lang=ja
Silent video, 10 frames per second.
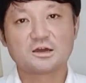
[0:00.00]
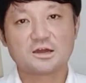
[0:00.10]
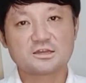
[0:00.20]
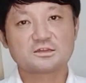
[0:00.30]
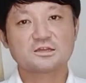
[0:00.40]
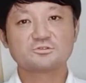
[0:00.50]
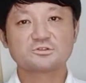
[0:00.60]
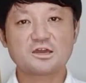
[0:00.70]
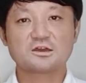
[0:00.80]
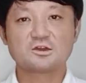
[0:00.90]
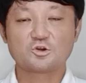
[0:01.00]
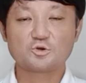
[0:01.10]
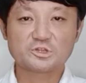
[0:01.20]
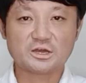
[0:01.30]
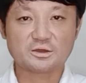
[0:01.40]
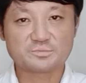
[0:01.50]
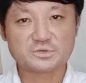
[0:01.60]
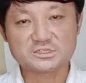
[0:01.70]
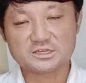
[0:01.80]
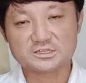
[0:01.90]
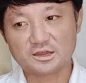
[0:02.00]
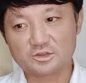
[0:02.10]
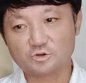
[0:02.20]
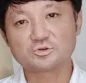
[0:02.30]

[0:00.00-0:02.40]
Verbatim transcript: はい。なので、主なビジネス、要は